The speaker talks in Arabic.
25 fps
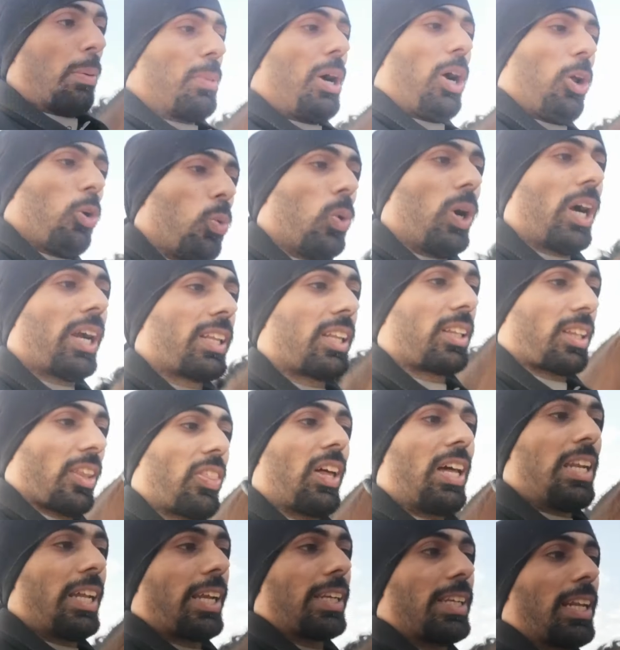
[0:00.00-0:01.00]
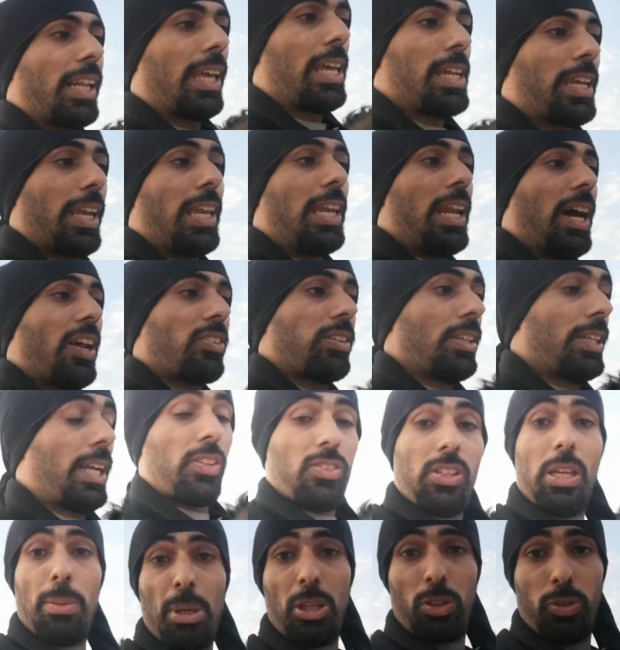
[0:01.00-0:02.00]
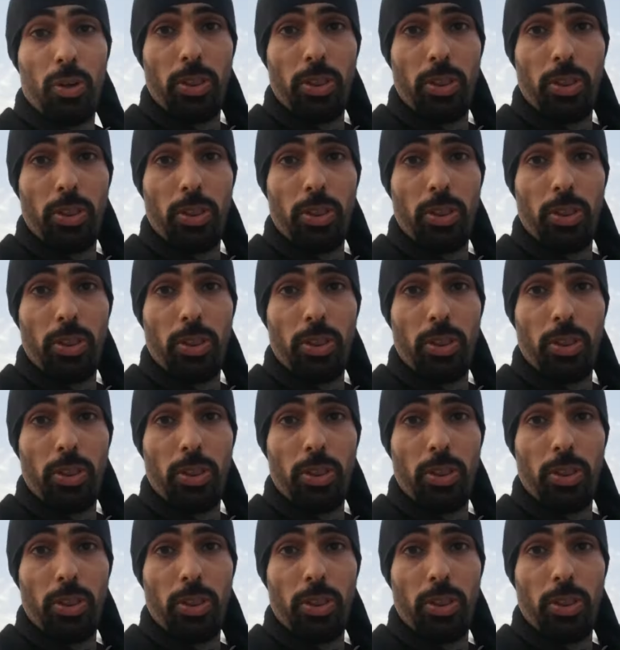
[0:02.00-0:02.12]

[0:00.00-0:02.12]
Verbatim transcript: فمع الوقت تتضح لك ان الخيل كلها اصلا يا تسحب يا